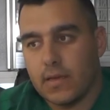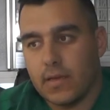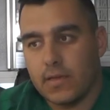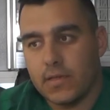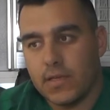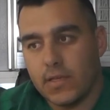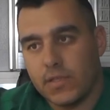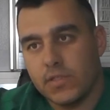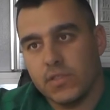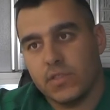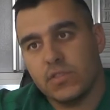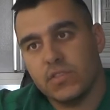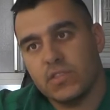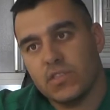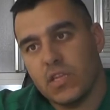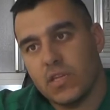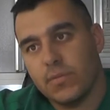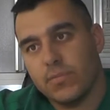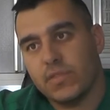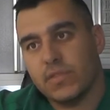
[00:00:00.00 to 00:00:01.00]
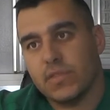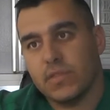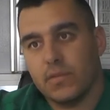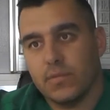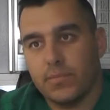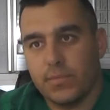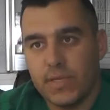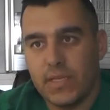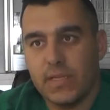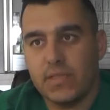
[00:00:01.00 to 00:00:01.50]
yani
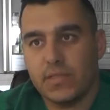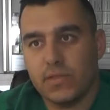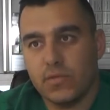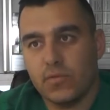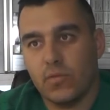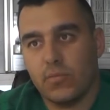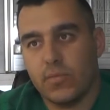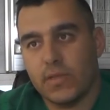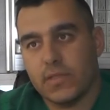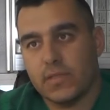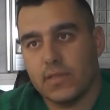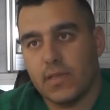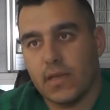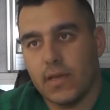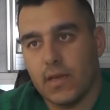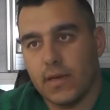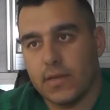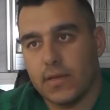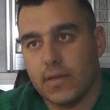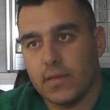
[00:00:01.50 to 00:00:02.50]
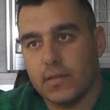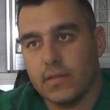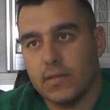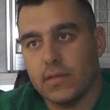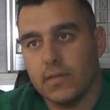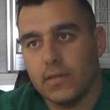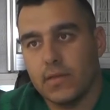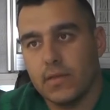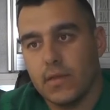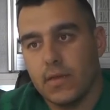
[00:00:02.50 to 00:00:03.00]
yetiştiricilerimizin bilinçsiz olmasından
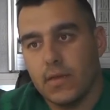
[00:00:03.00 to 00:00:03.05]
kaynaklı.